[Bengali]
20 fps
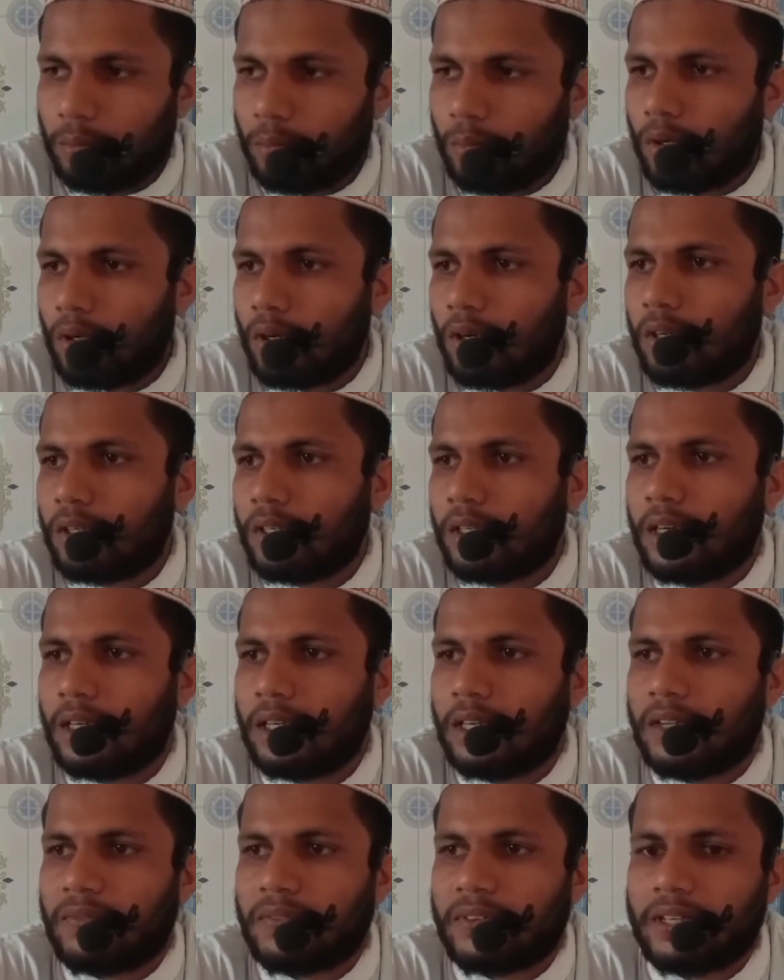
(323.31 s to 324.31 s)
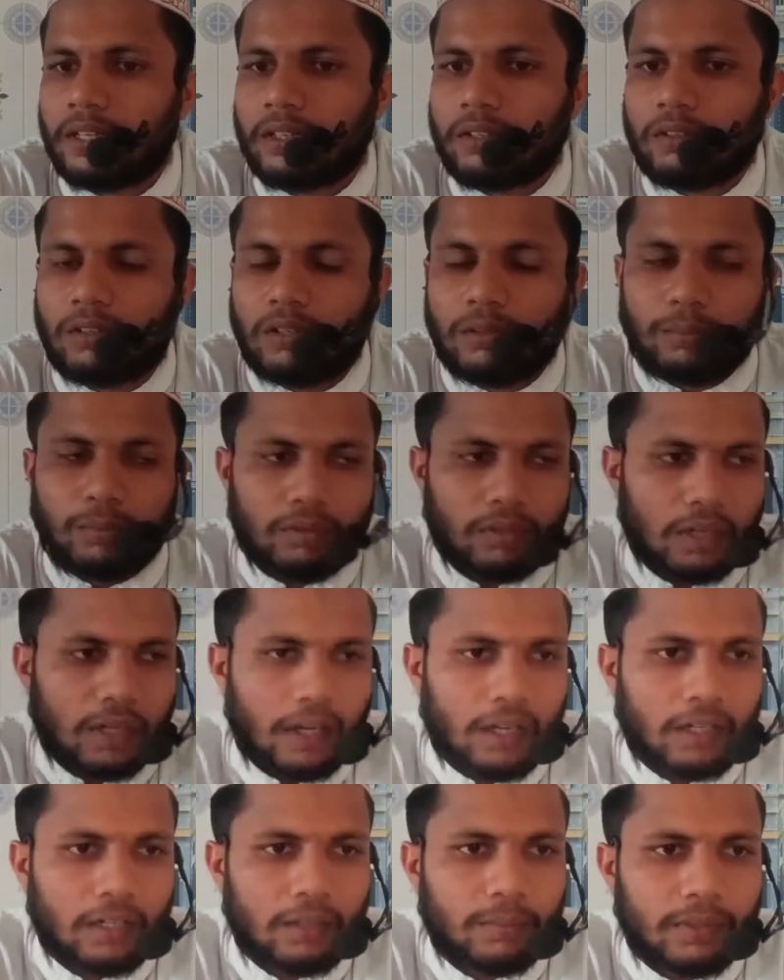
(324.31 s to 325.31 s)
মহান আল্লাহ করবুল
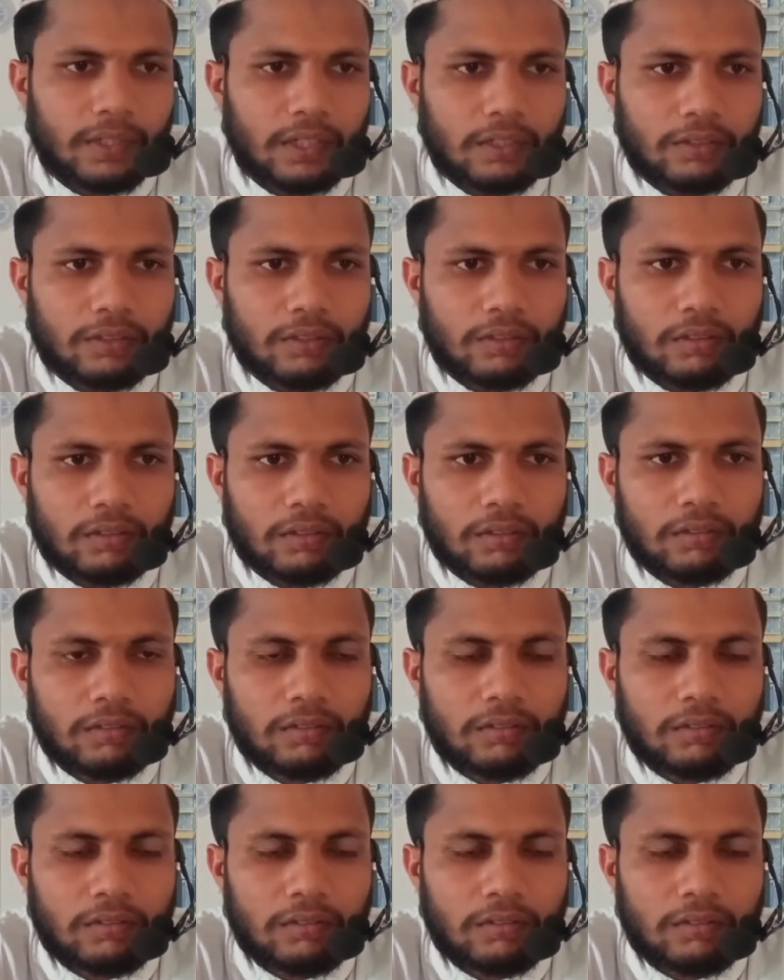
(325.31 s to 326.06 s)
আলমিনের জন্য